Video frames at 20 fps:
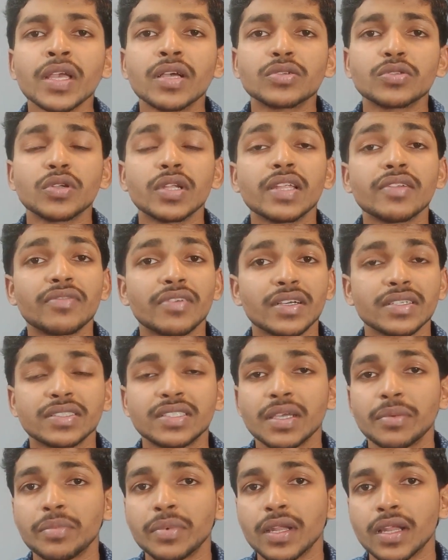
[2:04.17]
సో నేను ఫస్ట్
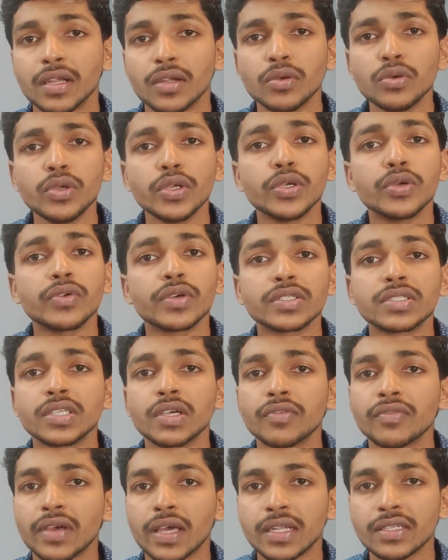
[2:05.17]
చెప్పినట్టు యూనివర్సిటీ
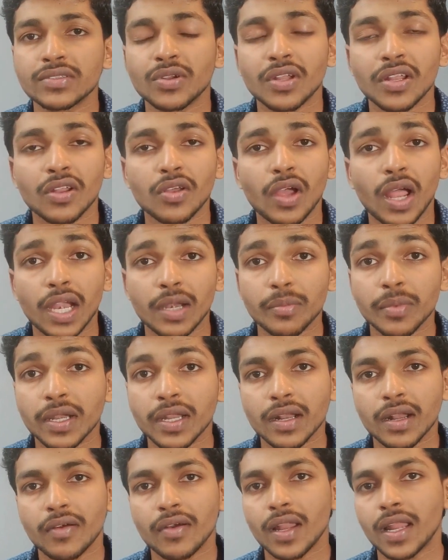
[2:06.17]
ఆఫ్ అరిజోనాలో
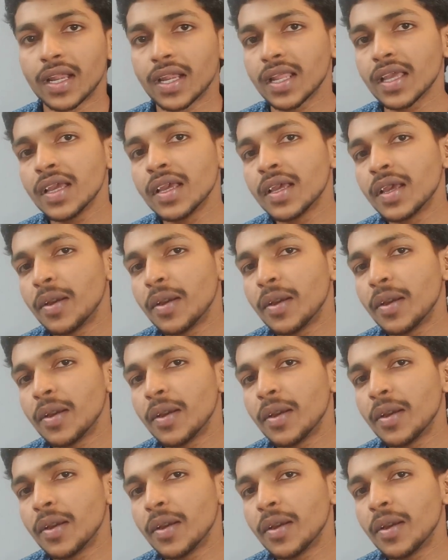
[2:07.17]
అడ్మిట్ రావాలంటే